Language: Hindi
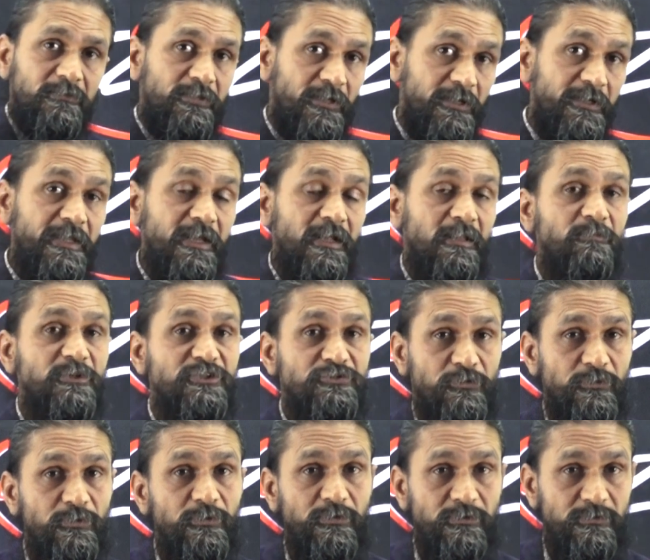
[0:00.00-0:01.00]
थर्ड ईयर में
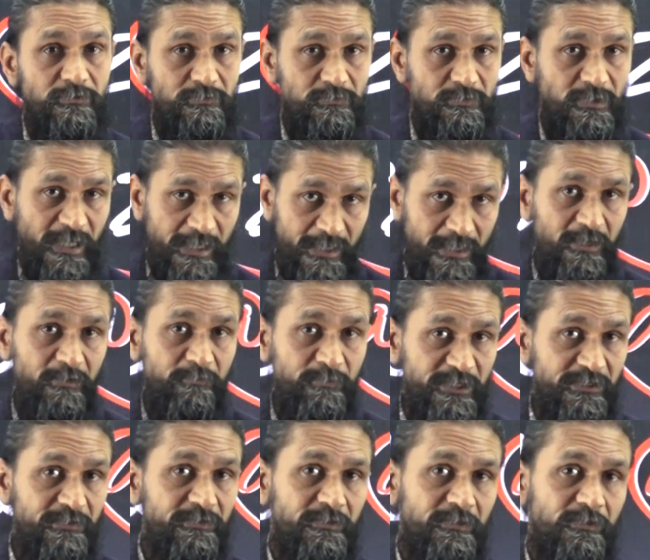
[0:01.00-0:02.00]
जो लोग हैं अभी